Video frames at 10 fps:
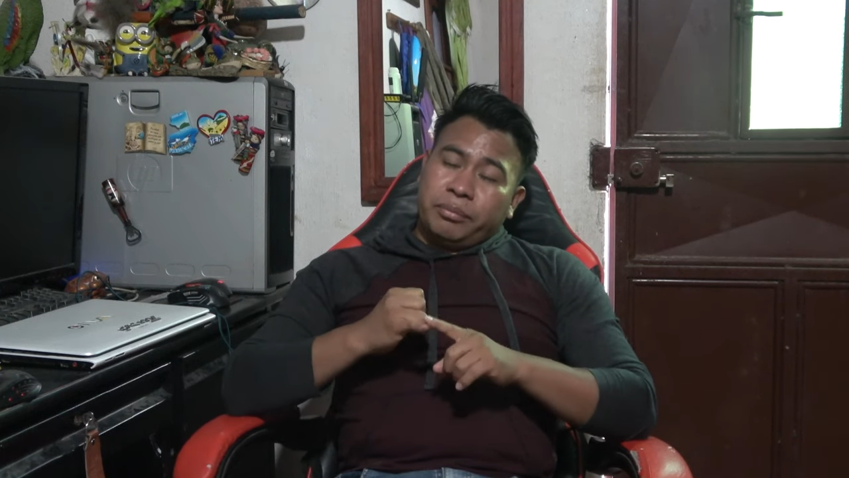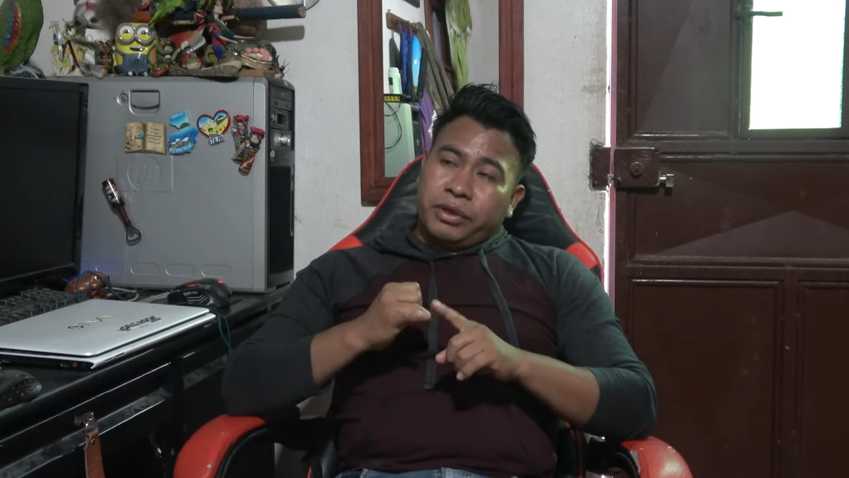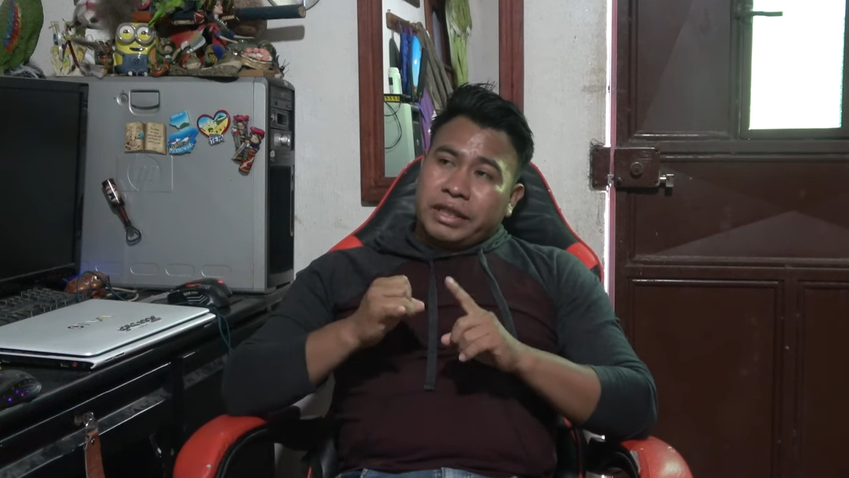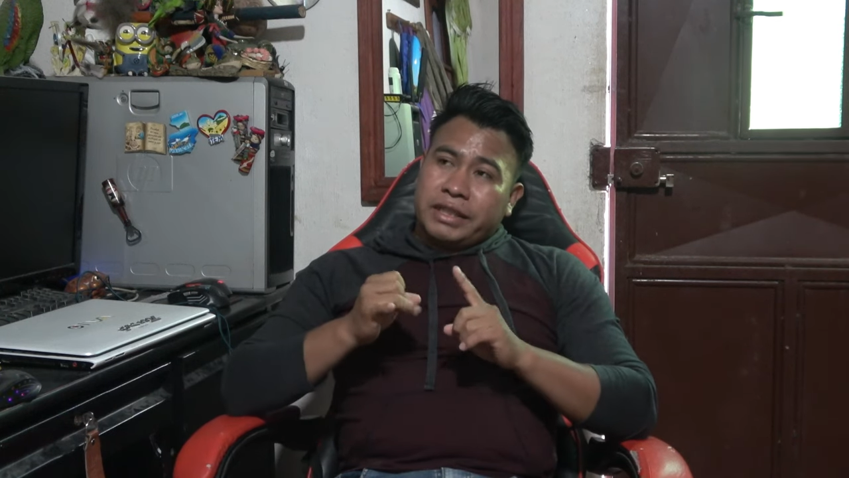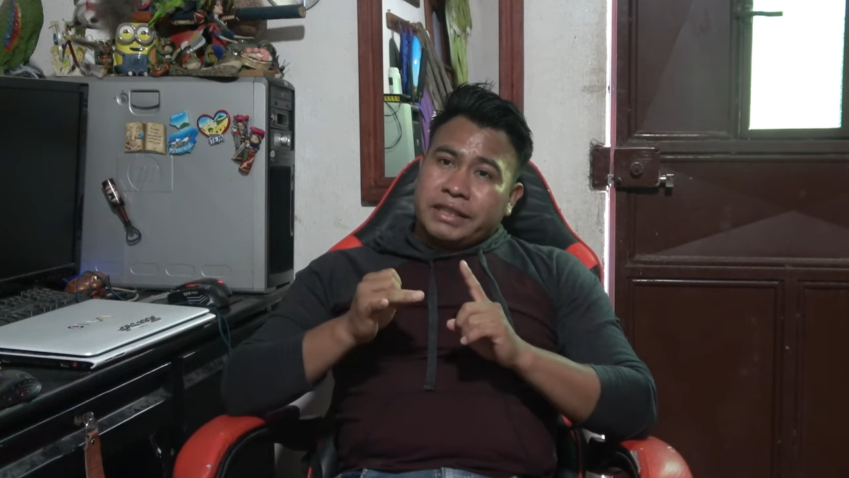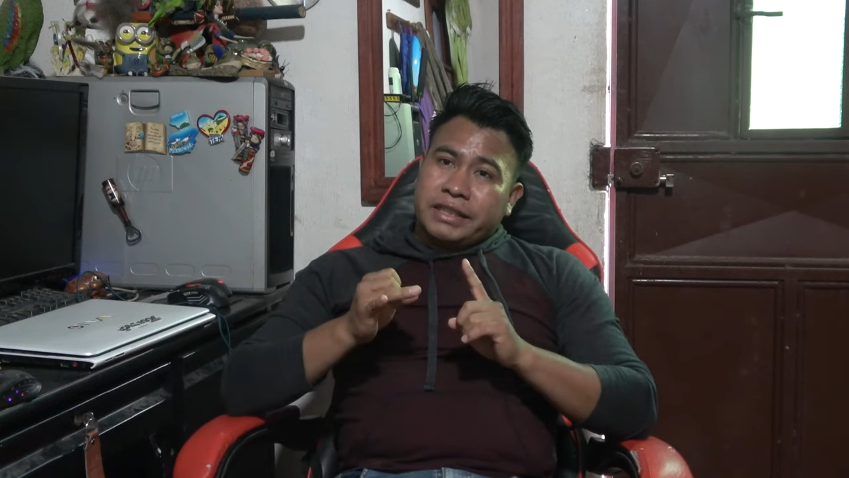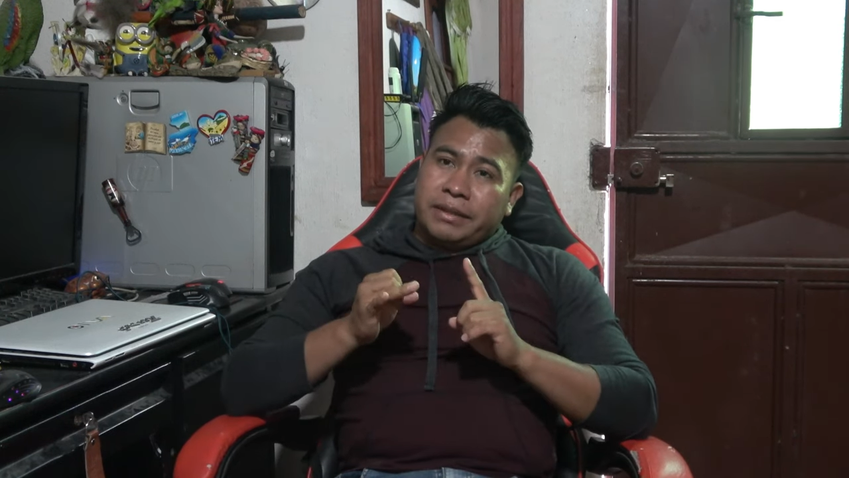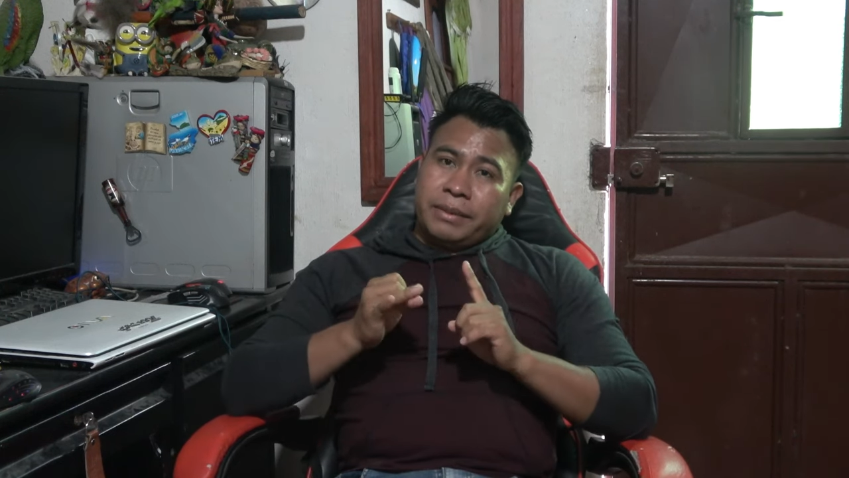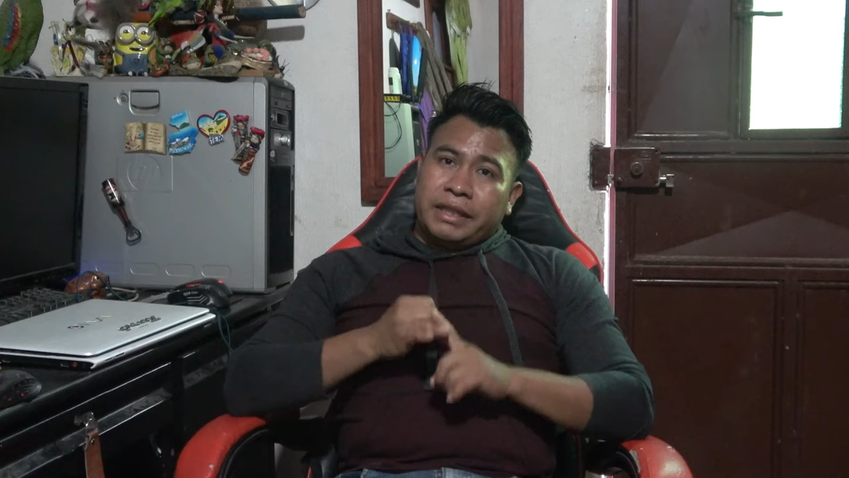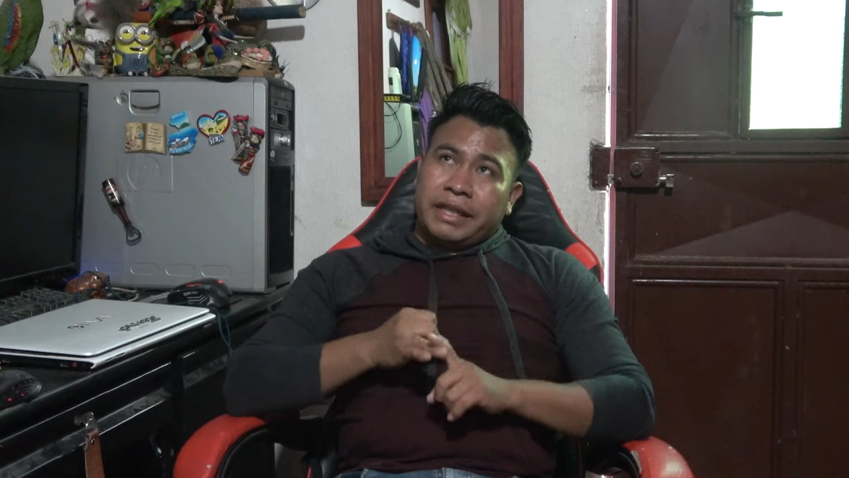puertas
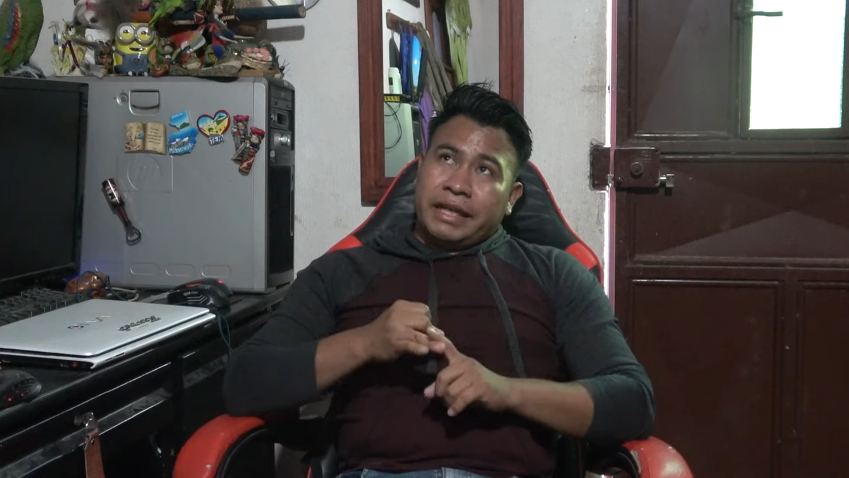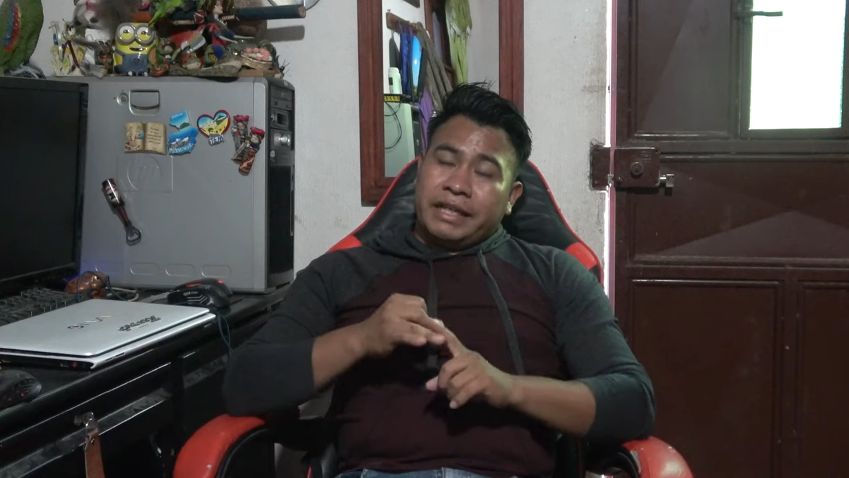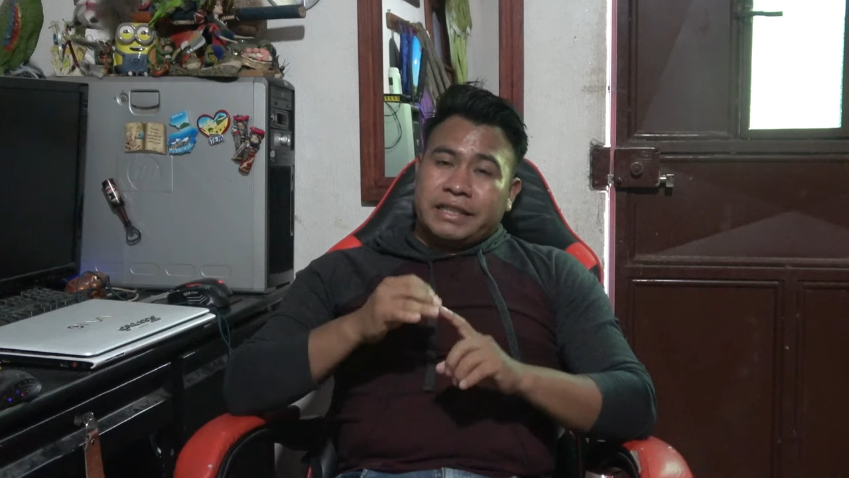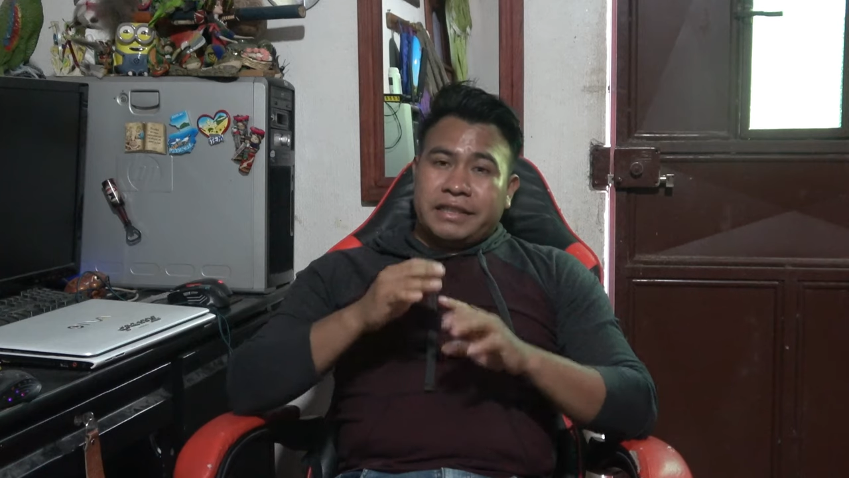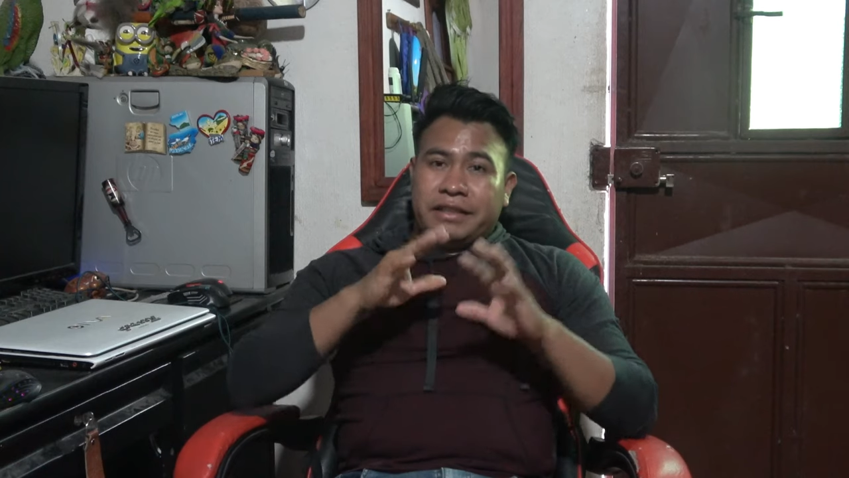ni ventanas,